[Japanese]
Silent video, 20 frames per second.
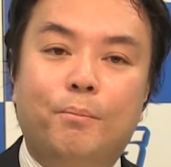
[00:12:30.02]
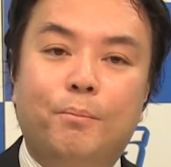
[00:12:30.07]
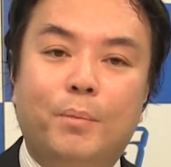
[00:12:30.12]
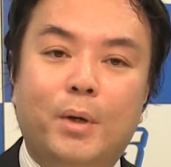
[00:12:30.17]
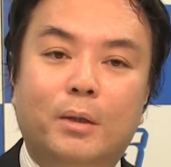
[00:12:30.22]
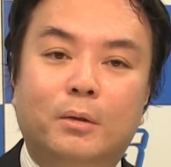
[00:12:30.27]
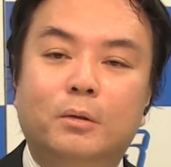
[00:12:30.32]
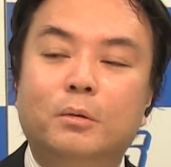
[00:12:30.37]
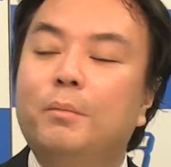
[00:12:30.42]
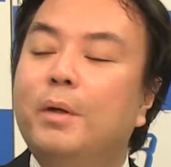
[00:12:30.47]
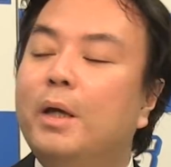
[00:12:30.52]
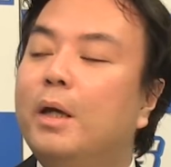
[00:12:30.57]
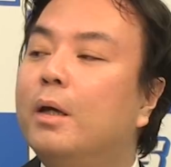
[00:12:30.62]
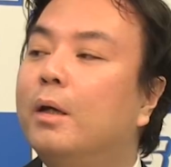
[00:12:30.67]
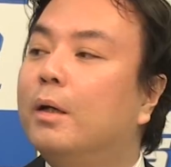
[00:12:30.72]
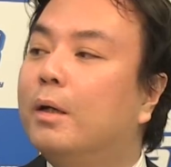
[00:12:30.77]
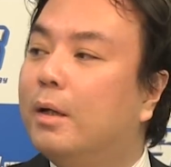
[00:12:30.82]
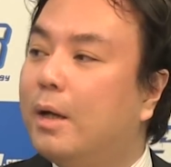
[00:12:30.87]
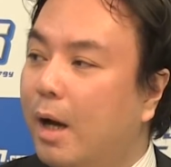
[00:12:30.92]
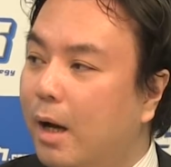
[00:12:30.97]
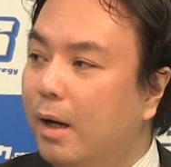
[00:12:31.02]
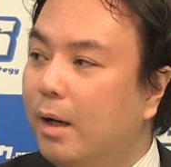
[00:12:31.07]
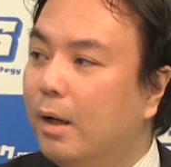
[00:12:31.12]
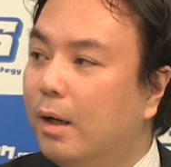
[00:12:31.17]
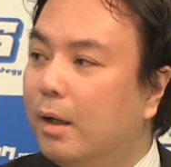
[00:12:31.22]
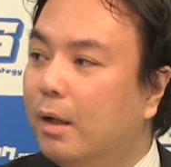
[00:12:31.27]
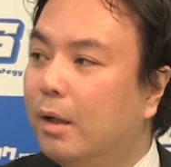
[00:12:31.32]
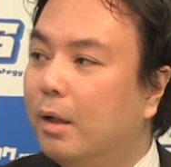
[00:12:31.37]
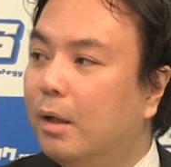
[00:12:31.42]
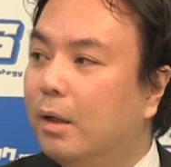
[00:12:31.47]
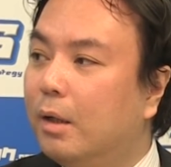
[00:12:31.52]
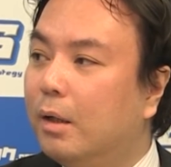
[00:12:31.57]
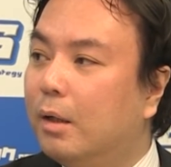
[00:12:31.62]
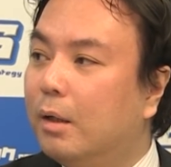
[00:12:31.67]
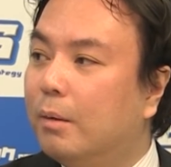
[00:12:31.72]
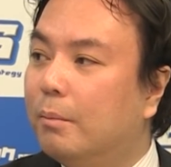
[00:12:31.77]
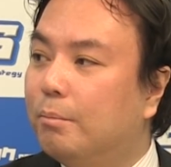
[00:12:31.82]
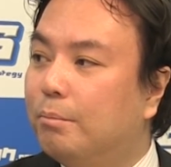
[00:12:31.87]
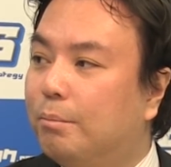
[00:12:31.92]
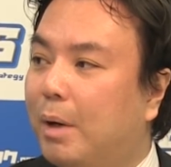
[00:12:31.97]
800名が
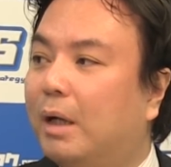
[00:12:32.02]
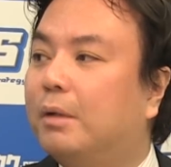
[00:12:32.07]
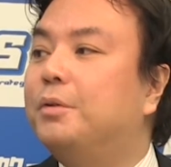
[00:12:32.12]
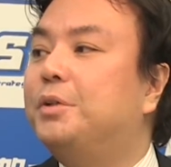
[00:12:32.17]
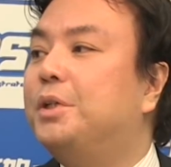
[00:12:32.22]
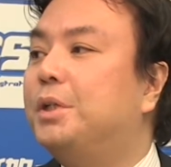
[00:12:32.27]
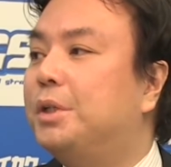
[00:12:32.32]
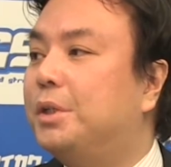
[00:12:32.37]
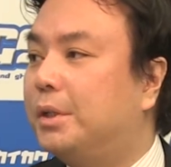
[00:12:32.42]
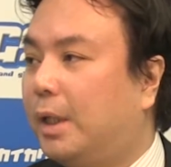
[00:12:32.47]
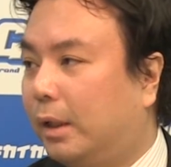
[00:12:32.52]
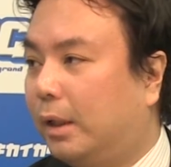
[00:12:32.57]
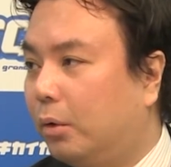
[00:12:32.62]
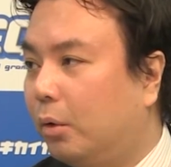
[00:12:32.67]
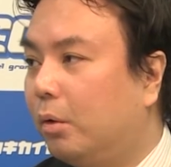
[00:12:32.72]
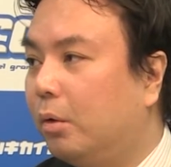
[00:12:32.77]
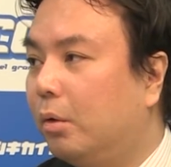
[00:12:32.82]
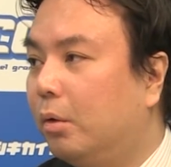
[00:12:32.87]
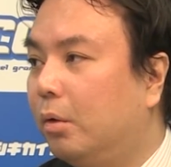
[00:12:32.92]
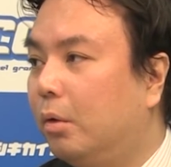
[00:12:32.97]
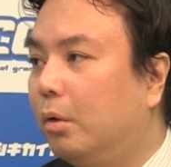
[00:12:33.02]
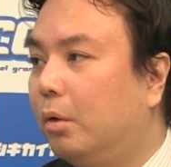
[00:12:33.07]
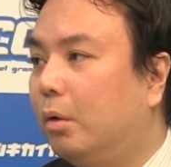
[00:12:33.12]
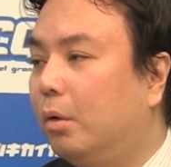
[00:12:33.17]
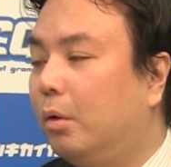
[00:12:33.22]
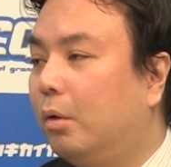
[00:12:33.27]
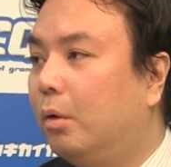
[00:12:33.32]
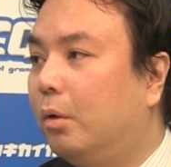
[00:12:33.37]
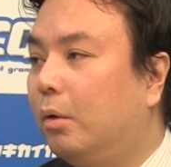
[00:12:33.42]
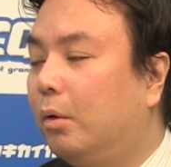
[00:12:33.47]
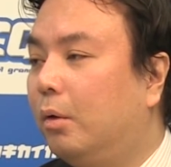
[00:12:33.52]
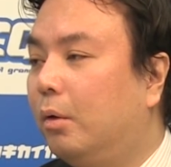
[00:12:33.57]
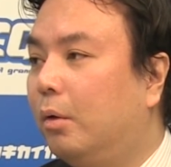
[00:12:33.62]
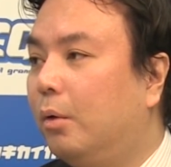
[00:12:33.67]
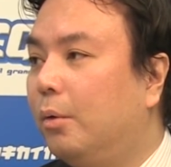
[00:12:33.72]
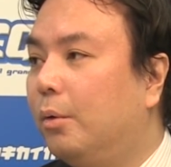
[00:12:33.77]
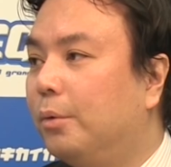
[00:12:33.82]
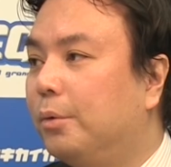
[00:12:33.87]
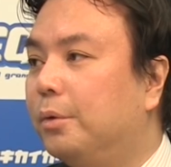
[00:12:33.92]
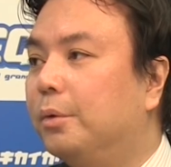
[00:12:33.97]
爆死したと
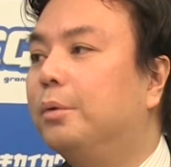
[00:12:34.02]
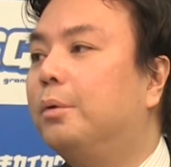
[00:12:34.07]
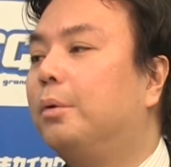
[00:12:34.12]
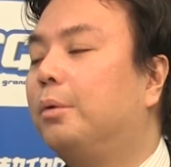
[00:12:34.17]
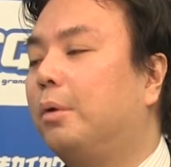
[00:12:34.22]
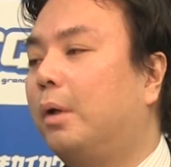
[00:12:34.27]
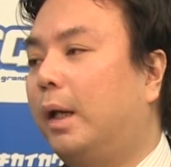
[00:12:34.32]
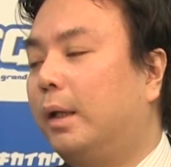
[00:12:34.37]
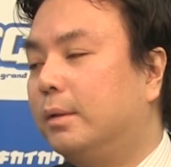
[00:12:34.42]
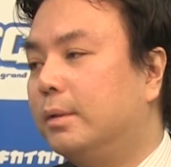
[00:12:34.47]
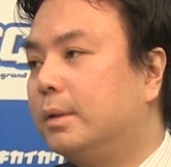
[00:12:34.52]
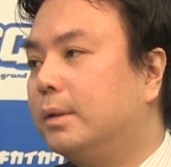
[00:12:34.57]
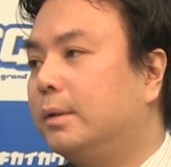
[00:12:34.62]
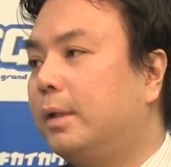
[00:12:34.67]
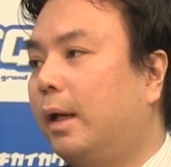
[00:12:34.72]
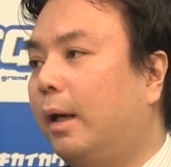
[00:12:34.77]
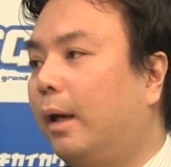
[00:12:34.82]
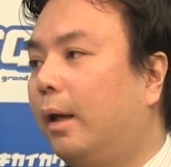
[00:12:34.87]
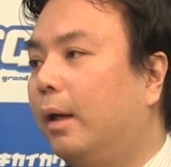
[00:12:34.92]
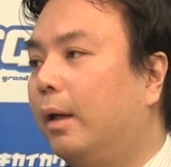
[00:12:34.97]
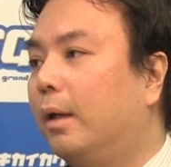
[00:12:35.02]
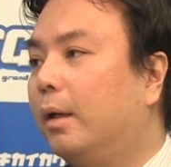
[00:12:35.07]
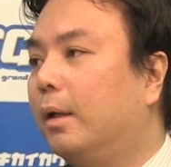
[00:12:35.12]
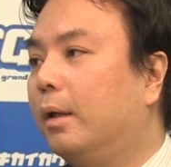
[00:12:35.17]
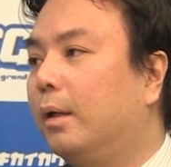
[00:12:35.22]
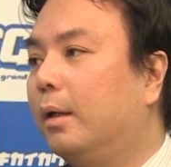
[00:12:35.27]
いうことなんですね。